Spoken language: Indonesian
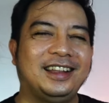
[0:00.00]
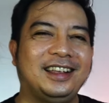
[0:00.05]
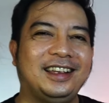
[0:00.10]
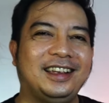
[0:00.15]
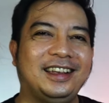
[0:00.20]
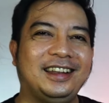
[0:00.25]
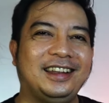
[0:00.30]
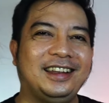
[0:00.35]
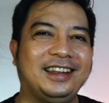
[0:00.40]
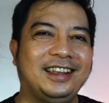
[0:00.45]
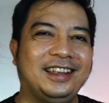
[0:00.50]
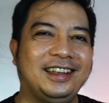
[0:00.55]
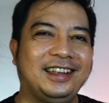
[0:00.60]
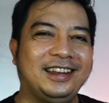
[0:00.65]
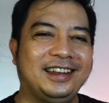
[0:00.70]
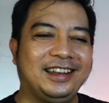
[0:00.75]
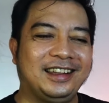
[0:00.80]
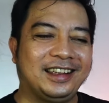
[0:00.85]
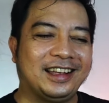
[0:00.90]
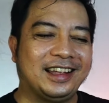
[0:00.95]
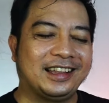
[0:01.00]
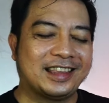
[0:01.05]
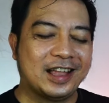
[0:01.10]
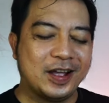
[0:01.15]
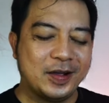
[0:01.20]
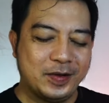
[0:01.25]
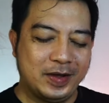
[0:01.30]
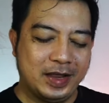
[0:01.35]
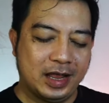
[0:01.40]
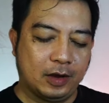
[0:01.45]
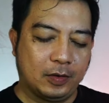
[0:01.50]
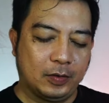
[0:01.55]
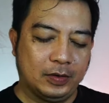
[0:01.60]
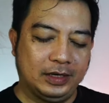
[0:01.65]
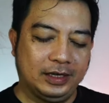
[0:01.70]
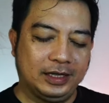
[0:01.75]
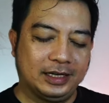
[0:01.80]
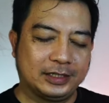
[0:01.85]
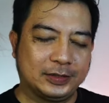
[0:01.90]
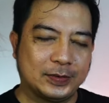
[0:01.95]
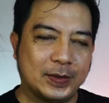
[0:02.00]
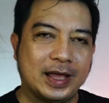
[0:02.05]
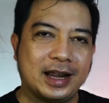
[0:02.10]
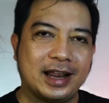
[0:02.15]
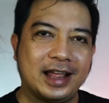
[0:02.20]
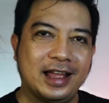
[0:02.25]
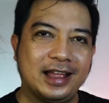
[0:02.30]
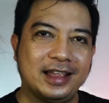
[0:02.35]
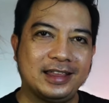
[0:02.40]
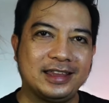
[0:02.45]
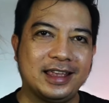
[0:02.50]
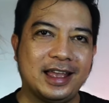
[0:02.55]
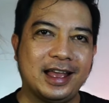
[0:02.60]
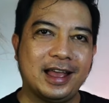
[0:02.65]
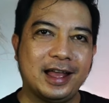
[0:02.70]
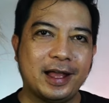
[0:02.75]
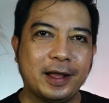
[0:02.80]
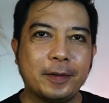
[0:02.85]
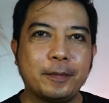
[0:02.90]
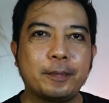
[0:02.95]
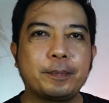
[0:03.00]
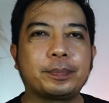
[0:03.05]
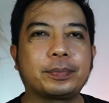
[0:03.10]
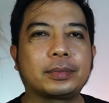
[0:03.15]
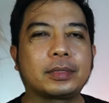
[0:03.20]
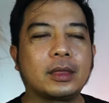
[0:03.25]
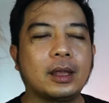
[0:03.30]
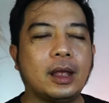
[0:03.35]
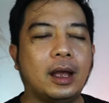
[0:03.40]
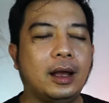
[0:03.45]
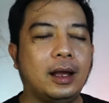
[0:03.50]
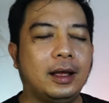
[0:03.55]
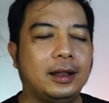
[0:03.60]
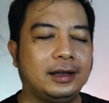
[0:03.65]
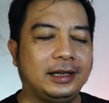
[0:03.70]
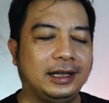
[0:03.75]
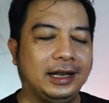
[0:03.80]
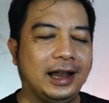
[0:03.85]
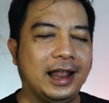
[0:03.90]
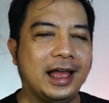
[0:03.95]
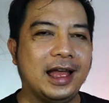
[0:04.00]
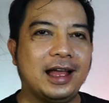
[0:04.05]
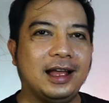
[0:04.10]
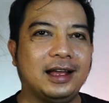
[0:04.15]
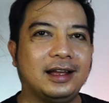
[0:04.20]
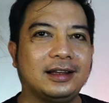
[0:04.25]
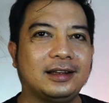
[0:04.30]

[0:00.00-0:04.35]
ini ini nggak tahu nih. Aku dengar suaranya uh, Lila.